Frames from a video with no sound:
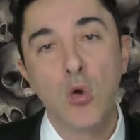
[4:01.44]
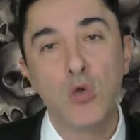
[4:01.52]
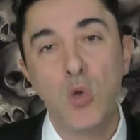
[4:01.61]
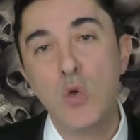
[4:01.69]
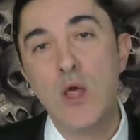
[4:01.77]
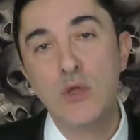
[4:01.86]

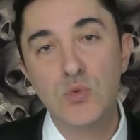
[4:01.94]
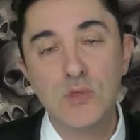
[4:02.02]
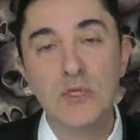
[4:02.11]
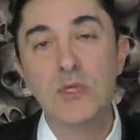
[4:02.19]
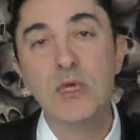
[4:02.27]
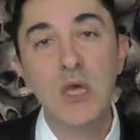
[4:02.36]
entre
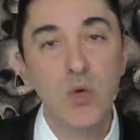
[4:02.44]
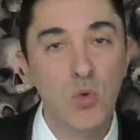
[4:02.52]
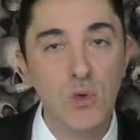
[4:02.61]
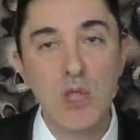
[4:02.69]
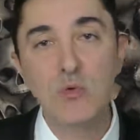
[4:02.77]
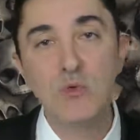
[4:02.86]
l'industrie,
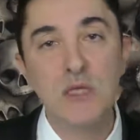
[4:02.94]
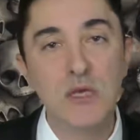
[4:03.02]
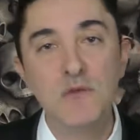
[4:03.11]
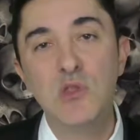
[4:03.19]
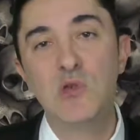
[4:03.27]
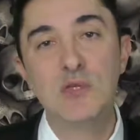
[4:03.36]
une
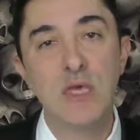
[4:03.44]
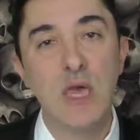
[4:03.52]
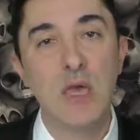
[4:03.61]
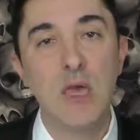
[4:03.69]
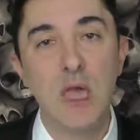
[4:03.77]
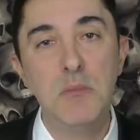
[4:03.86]
industrie
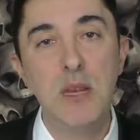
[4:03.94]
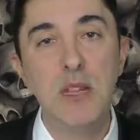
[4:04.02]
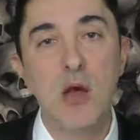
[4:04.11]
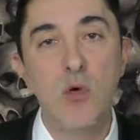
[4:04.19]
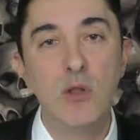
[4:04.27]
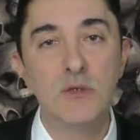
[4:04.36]
financière et,
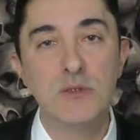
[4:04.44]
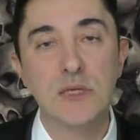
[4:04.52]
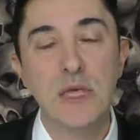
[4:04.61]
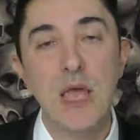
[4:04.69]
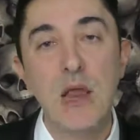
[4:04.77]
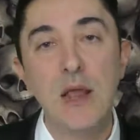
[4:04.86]

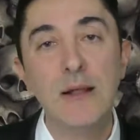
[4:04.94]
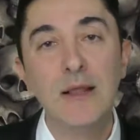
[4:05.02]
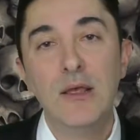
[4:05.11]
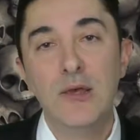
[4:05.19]
militaro-industrielle,